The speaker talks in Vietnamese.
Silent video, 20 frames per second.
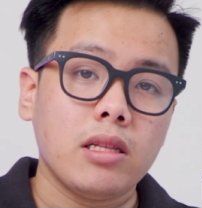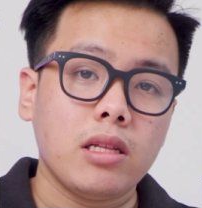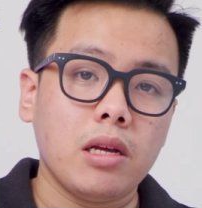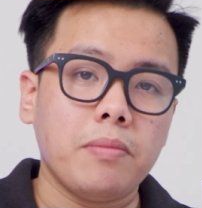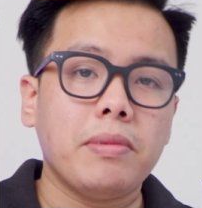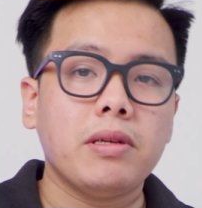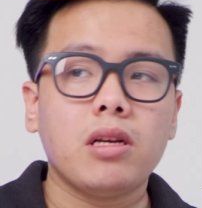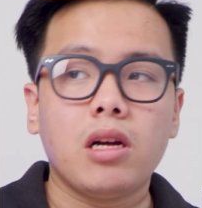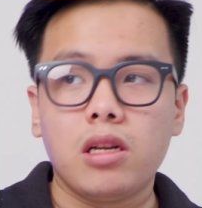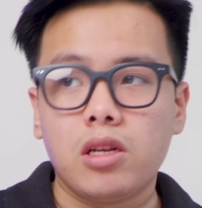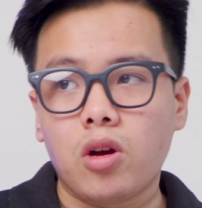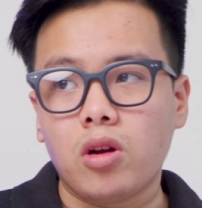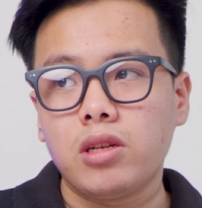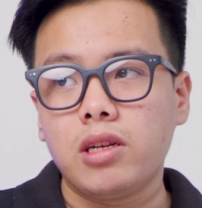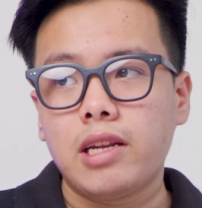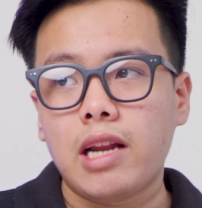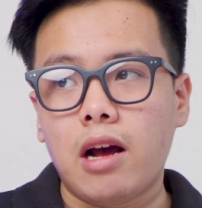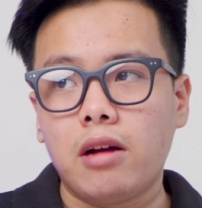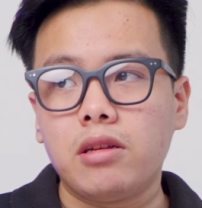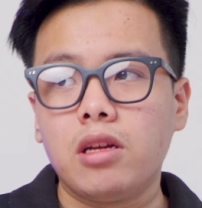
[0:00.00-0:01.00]
thì bây giờ chọn
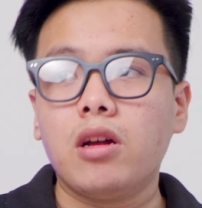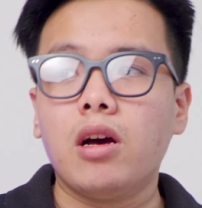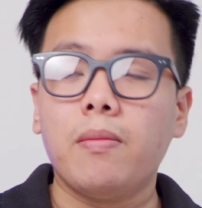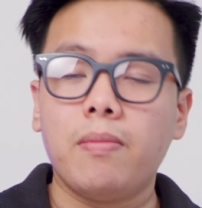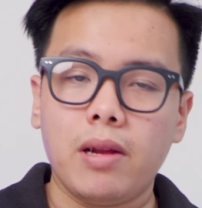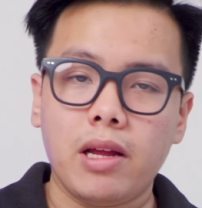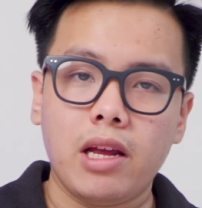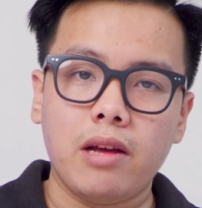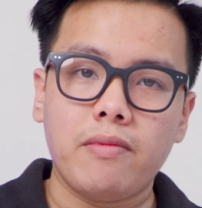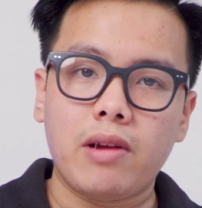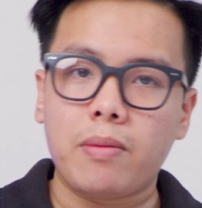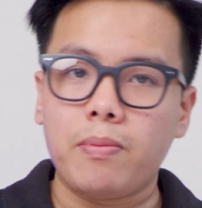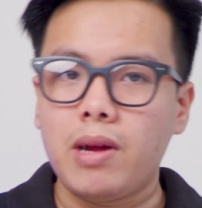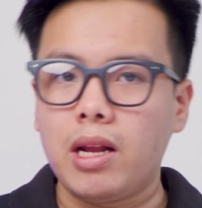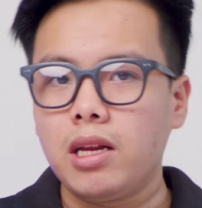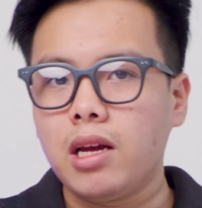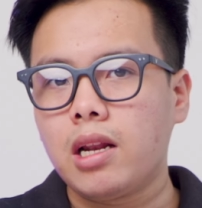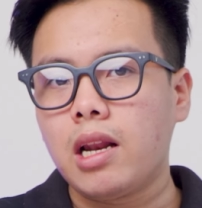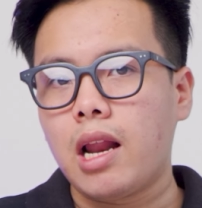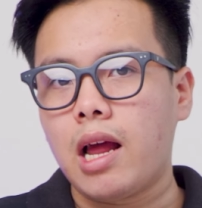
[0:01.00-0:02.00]
như nào thì nó hợp lý đặc
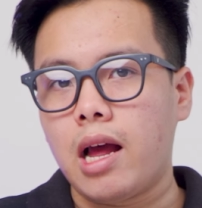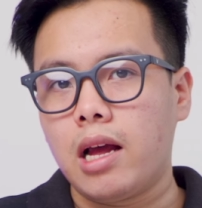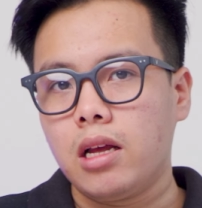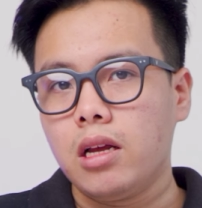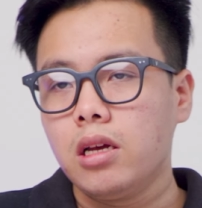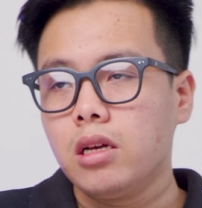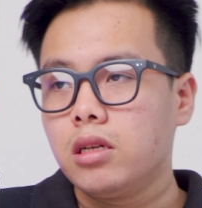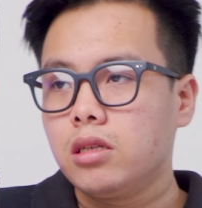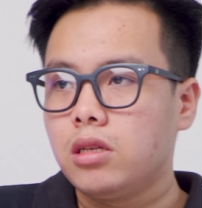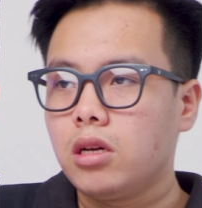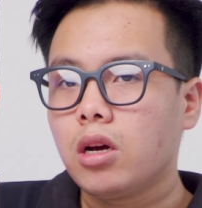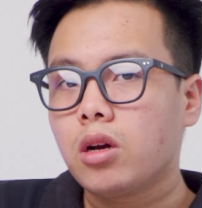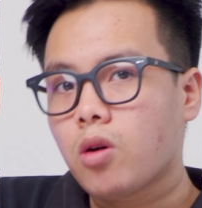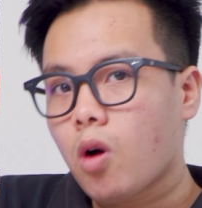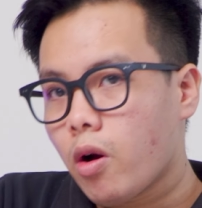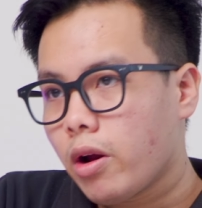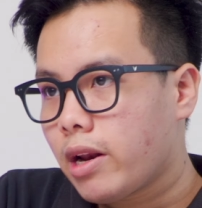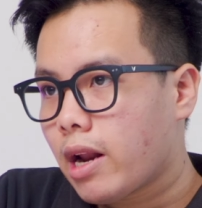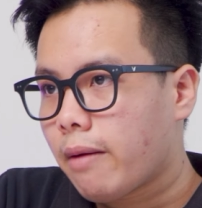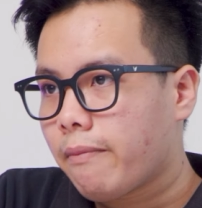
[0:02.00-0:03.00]
biệt nhất là giữa
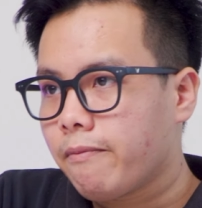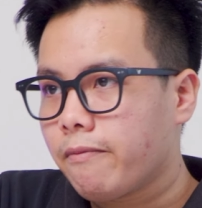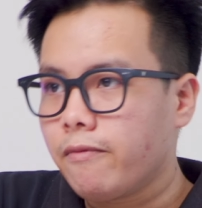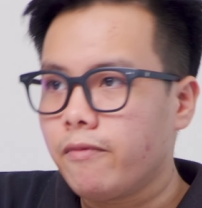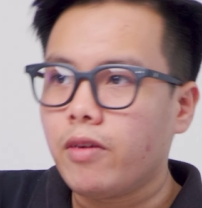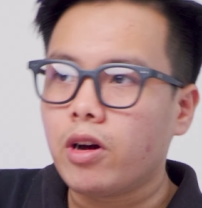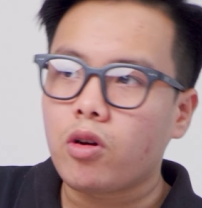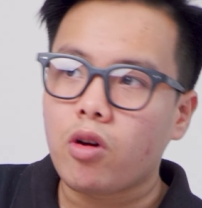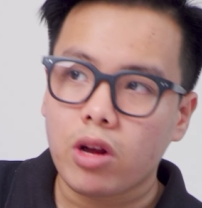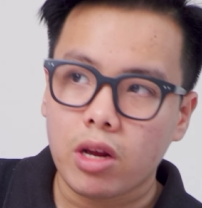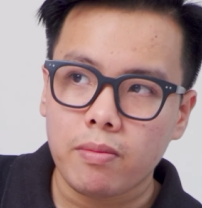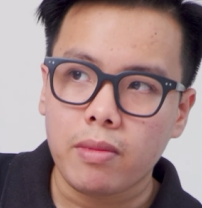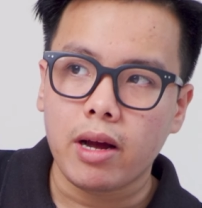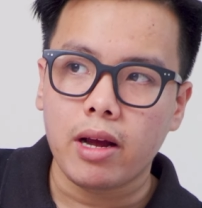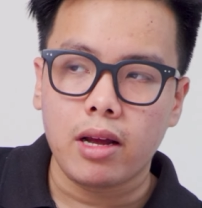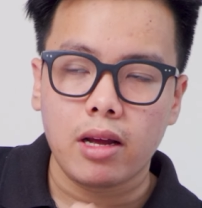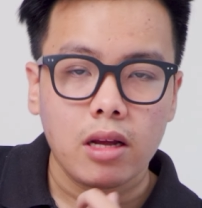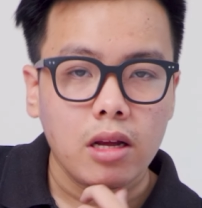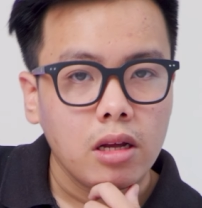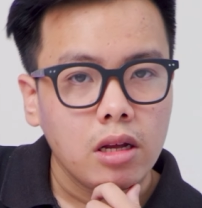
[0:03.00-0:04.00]
coi 5 và coi
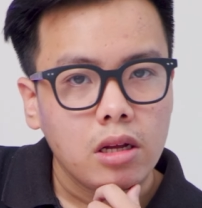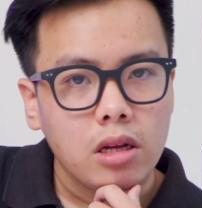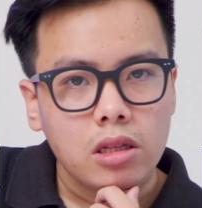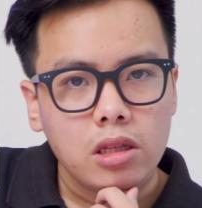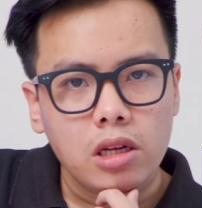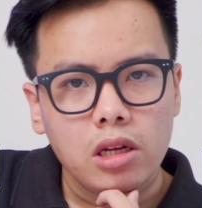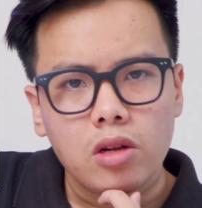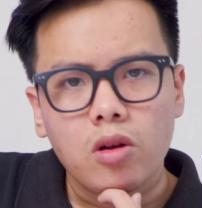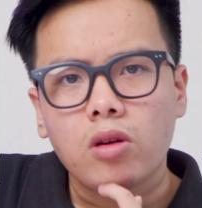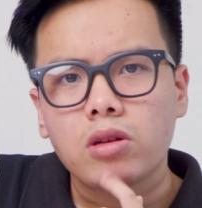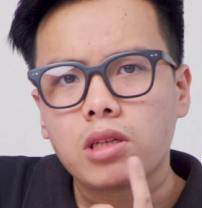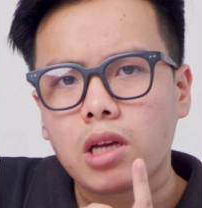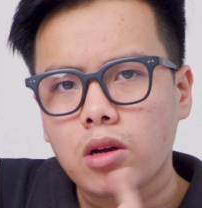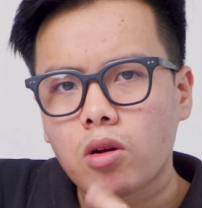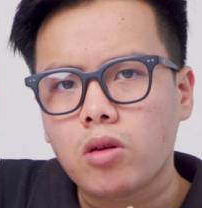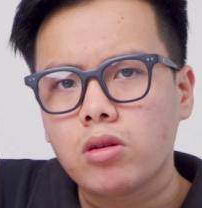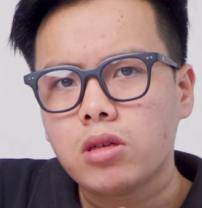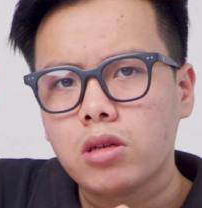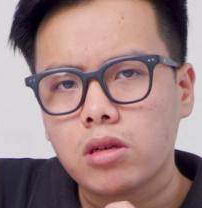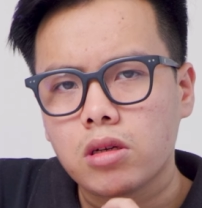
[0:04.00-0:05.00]
7 thì nó sẽ
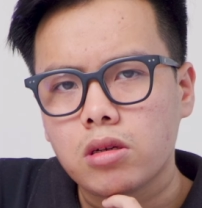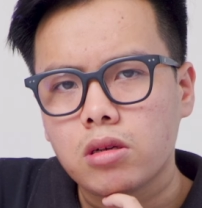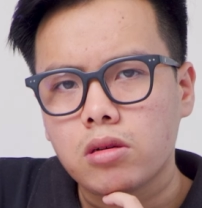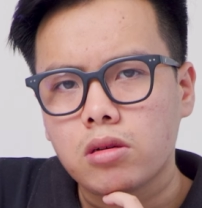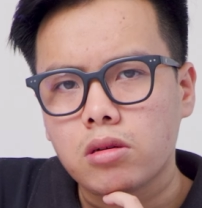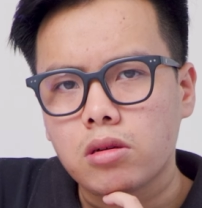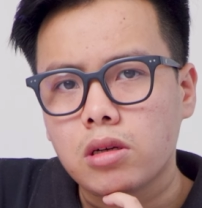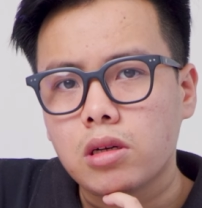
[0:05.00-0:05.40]
có sự